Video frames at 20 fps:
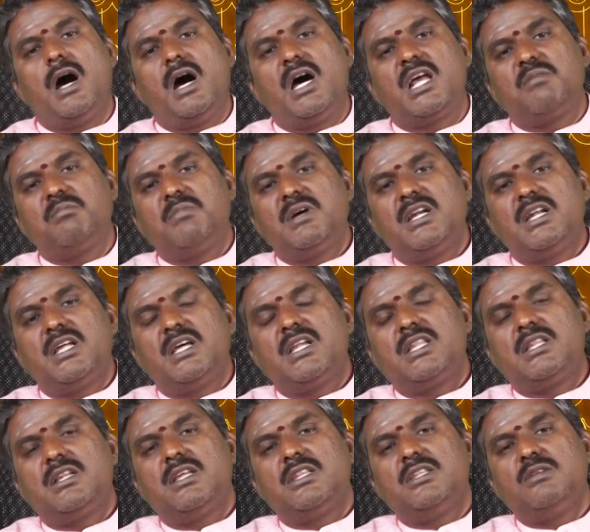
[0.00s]
அரை மணி
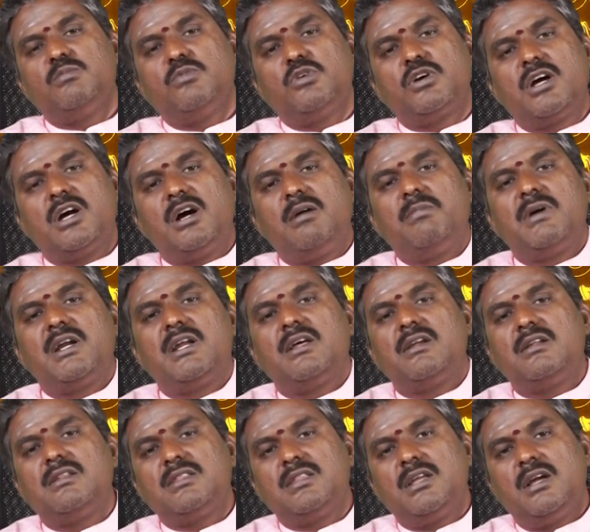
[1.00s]
நேரத்துலேருந்து முக்கால் மணி
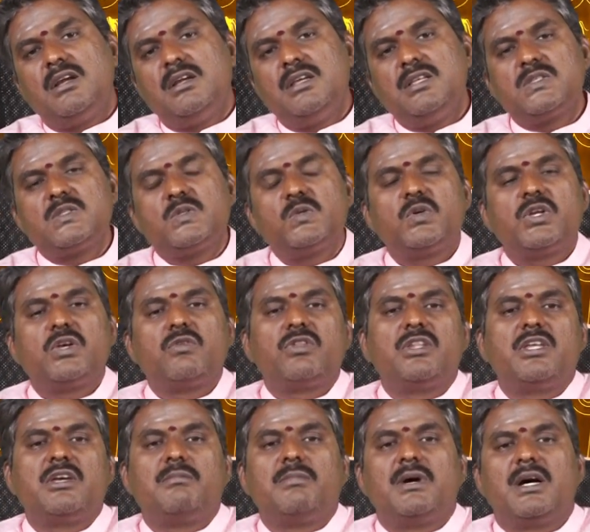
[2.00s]
நேரம் தள்ளி சூரிய
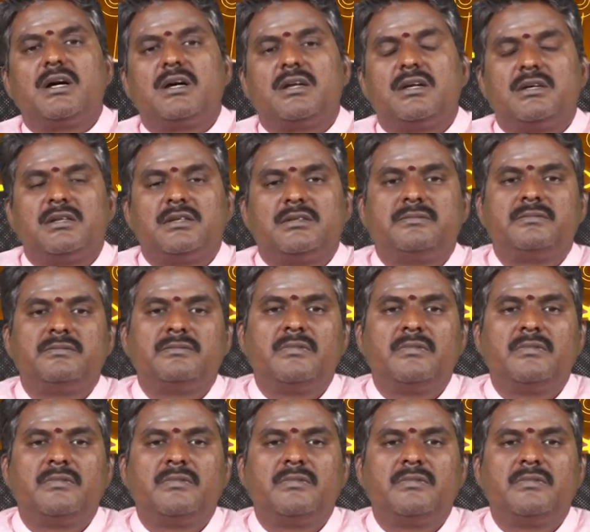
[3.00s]
உதயம் ஆகிறாரு